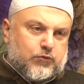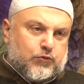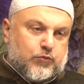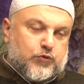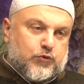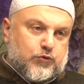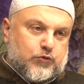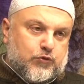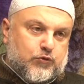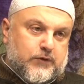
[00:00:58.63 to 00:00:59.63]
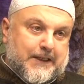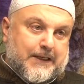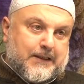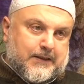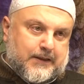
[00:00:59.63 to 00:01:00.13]
durum söz konusu
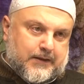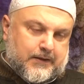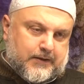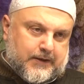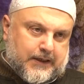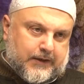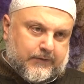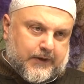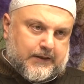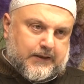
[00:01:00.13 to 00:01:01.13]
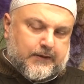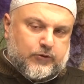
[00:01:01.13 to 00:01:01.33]
değildi diye ifade